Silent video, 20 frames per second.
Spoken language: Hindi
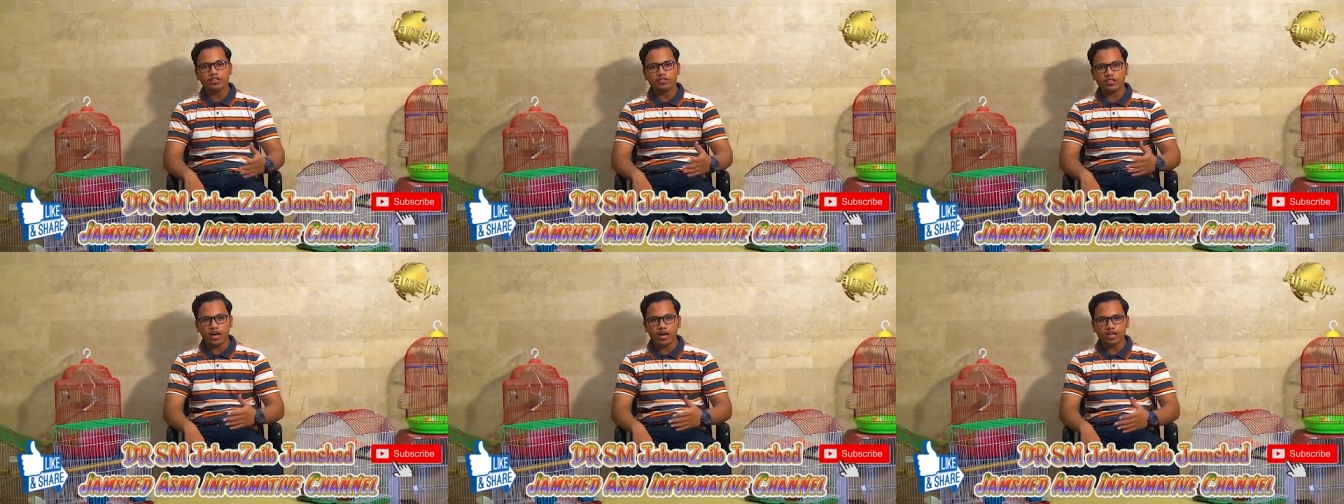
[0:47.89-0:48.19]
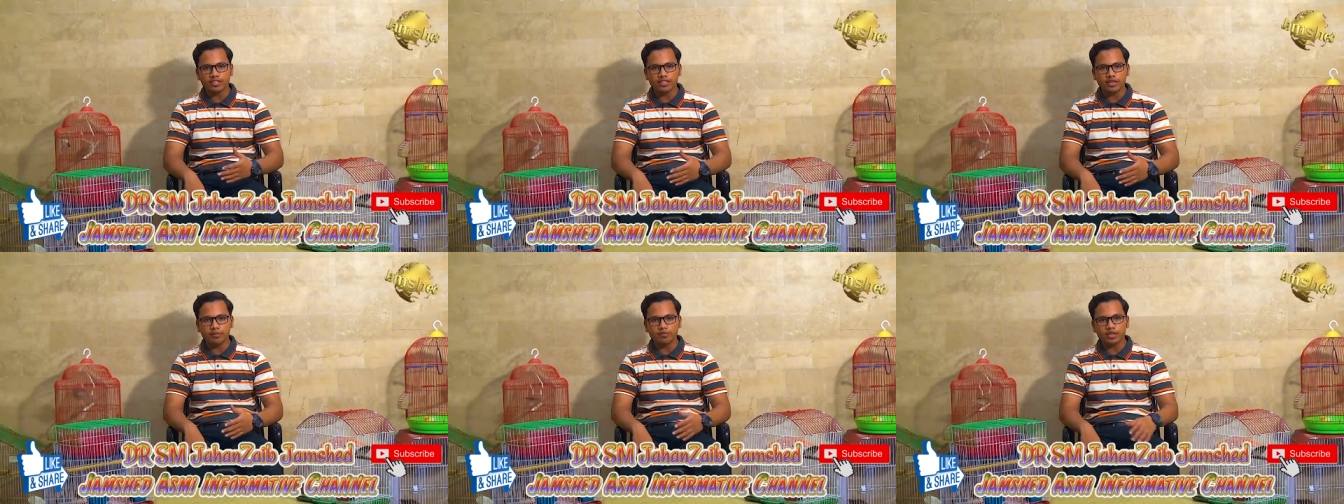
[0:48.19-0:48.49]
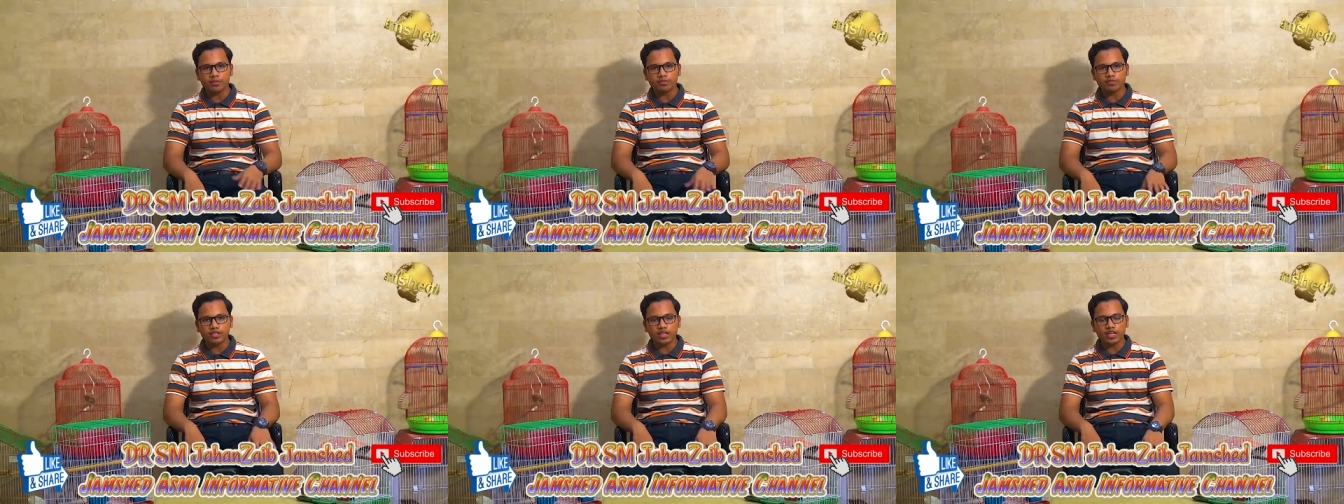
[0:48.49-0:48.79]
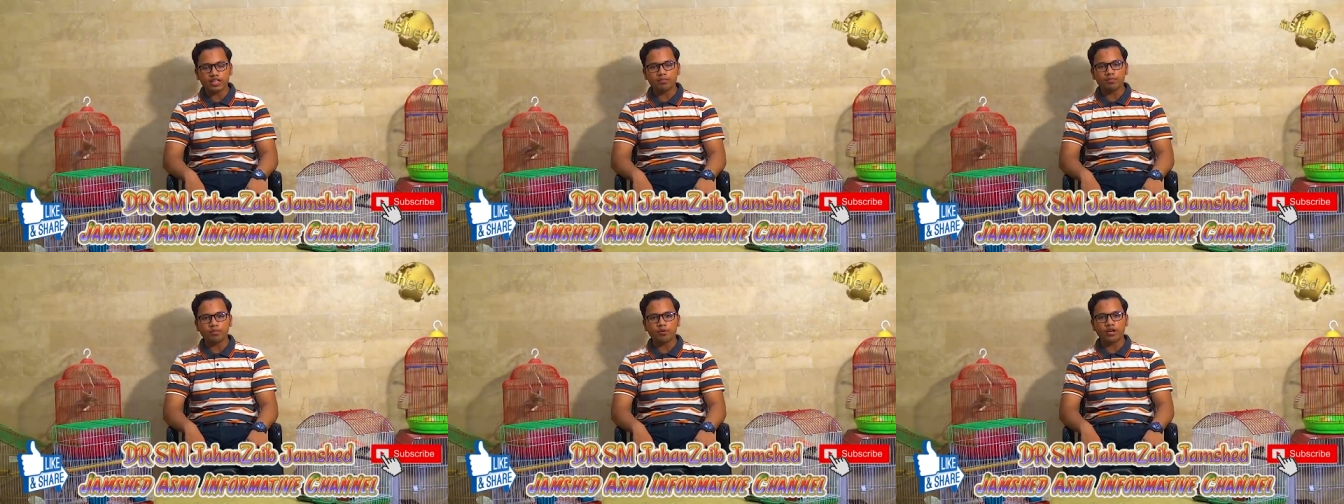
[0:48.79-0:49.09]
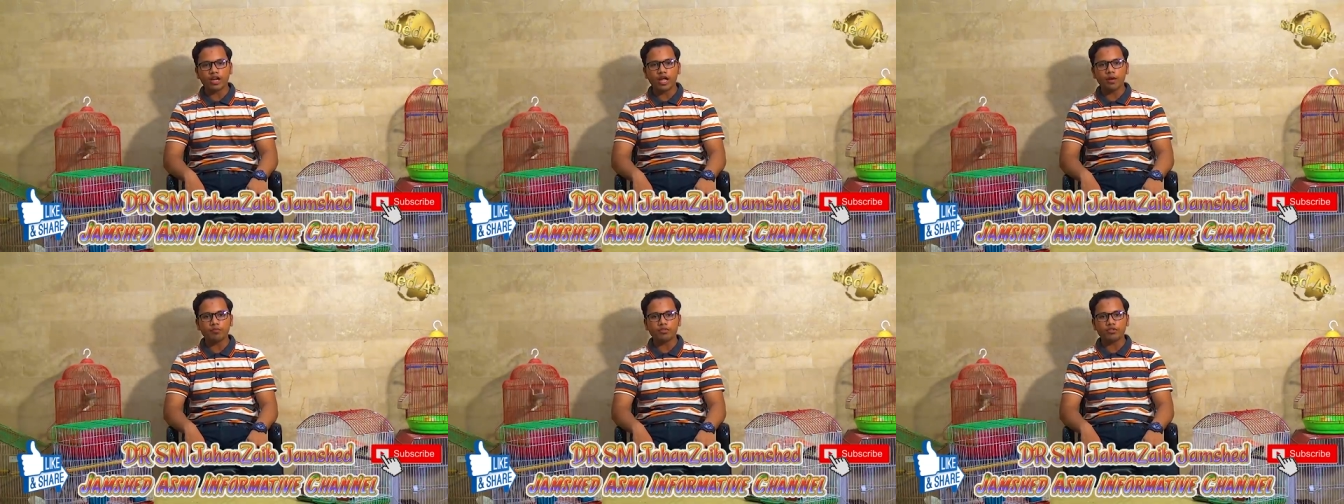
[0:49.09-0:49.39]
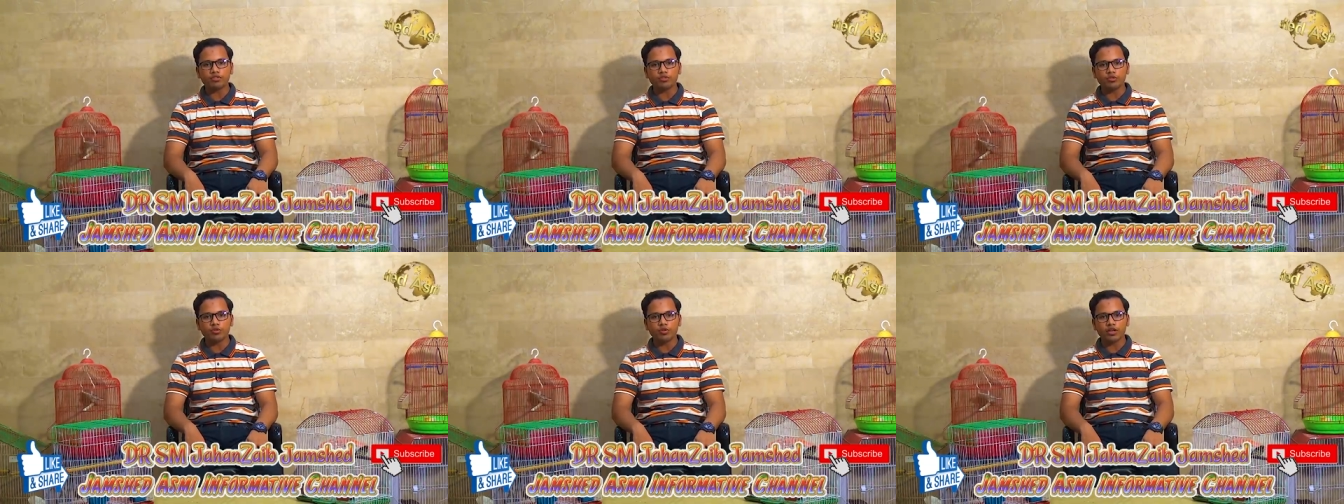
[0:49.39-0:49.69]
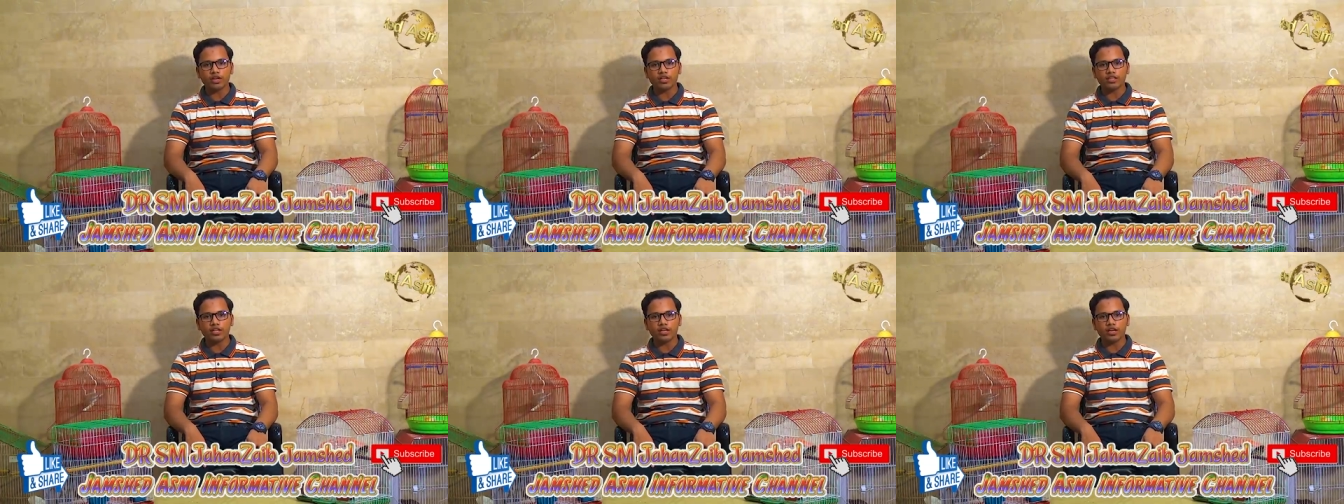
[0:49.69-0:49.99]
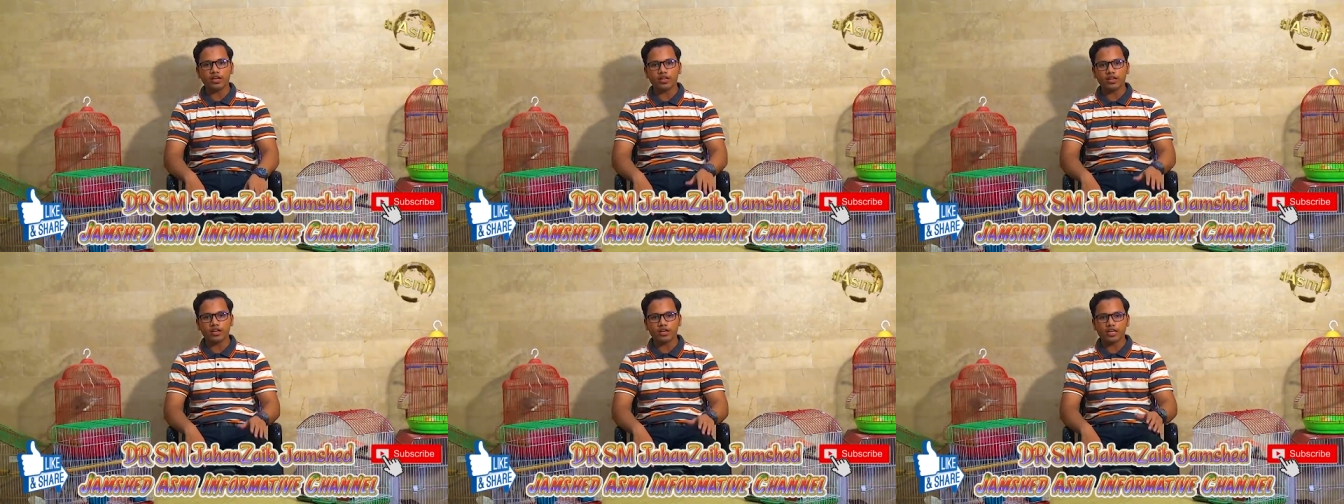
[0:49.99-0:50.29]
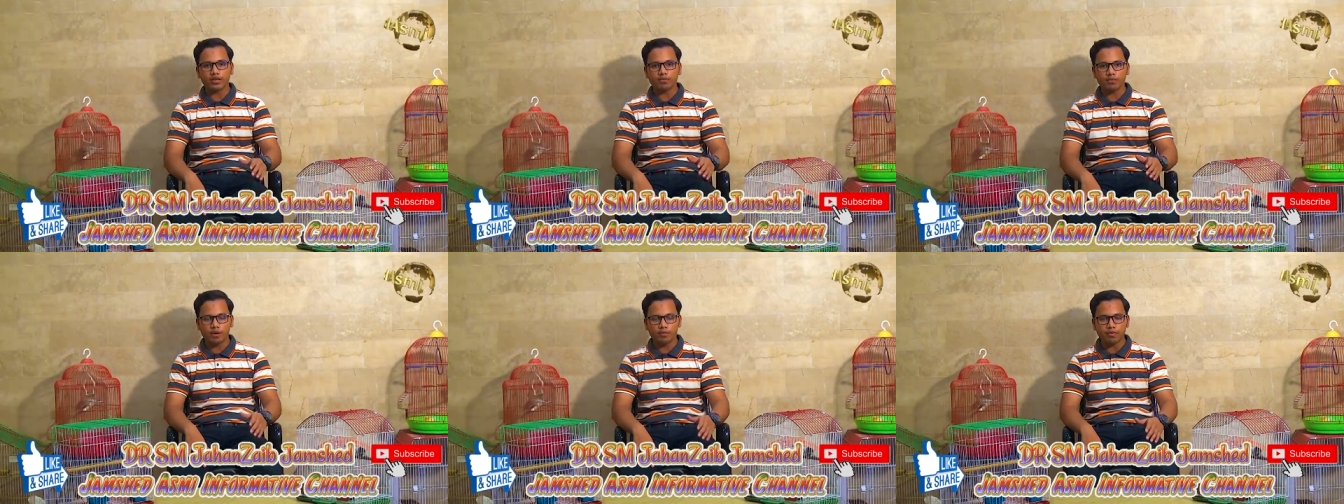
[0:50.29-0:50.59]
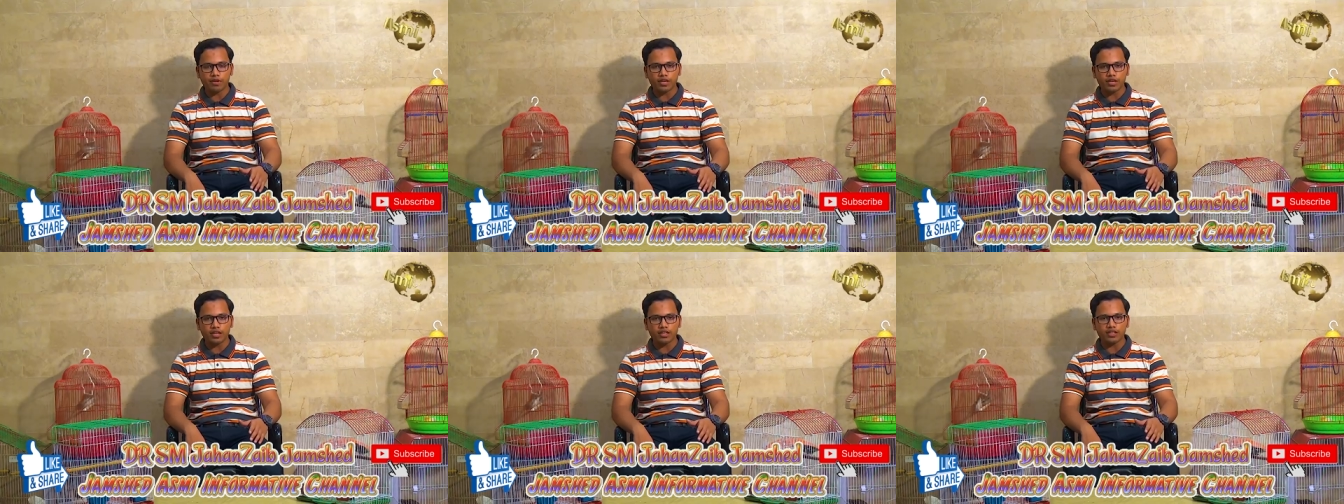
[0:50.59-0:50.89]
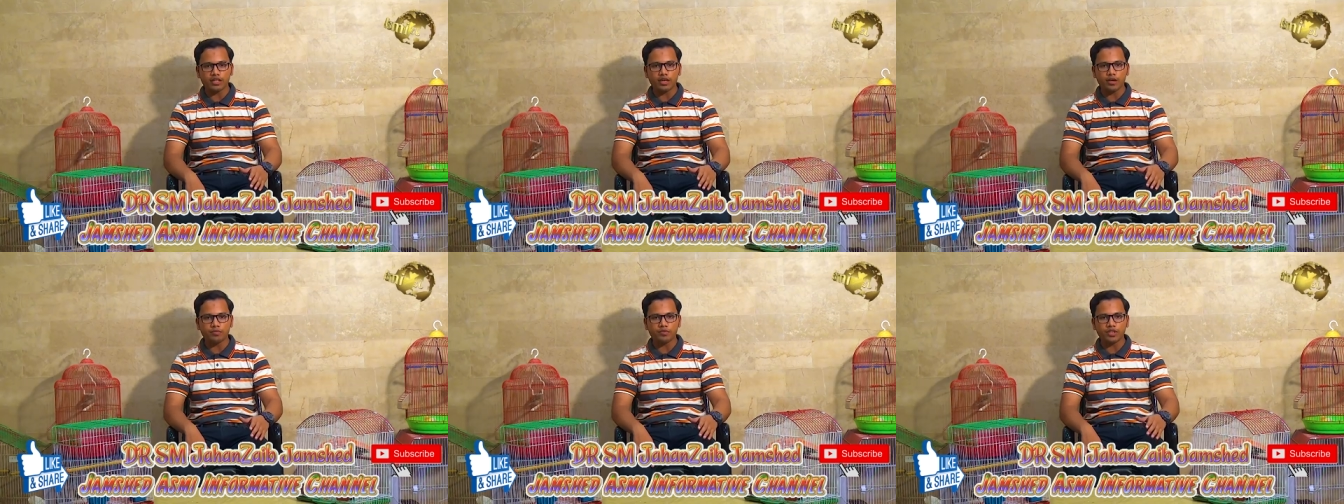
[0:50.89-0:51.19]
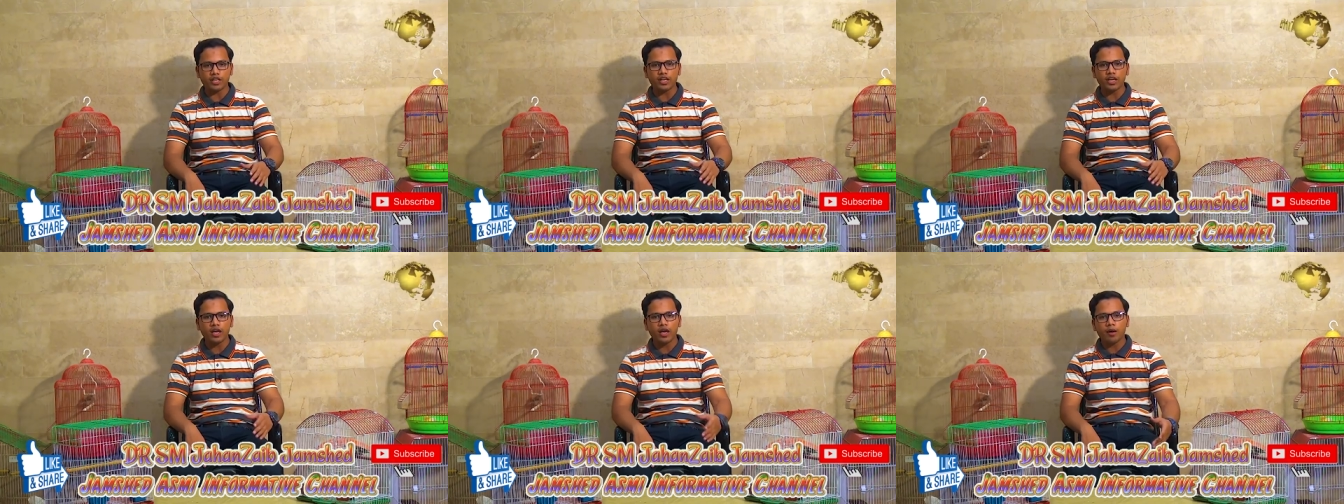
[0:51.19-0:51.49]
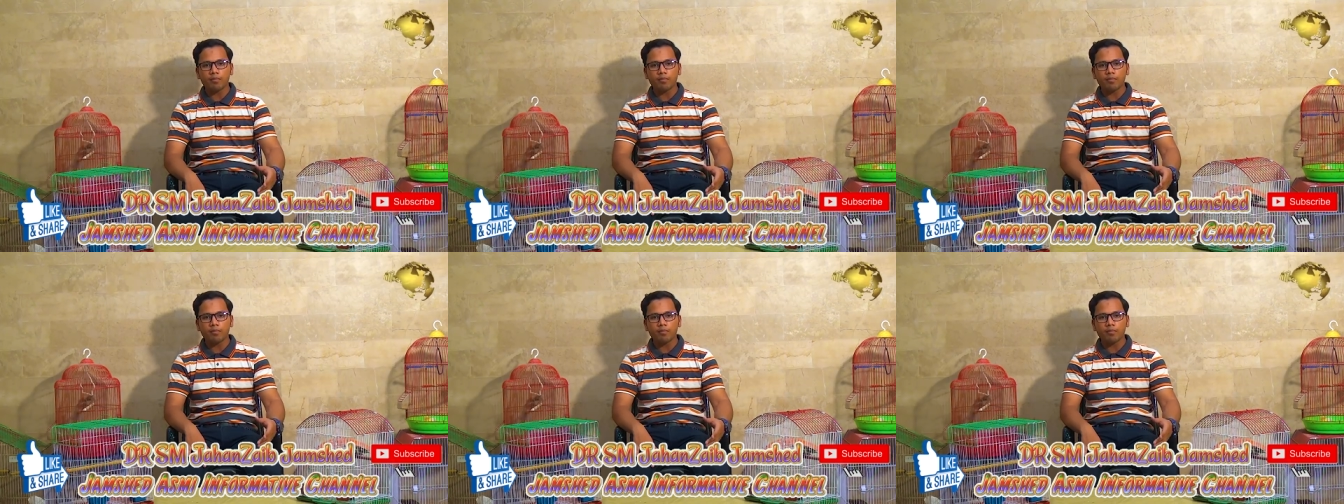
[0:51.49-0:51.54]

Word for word: जहाजेब जमशेद प्रोग्राम को शुरू करते हैं अल्लाह के बाबर के नाम से